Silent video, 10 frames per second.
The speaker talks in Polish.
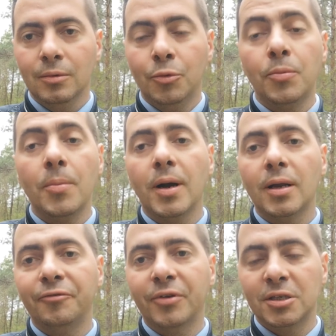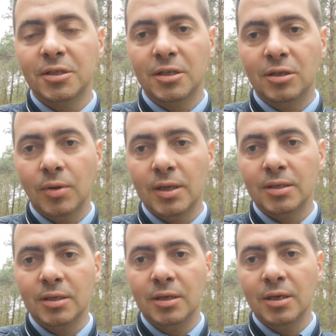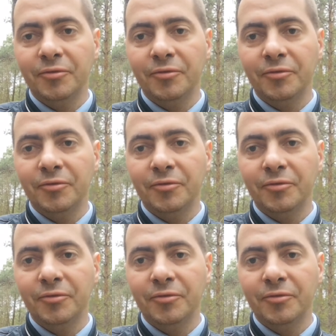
Bóg pomaga nam w każdej sytuacji i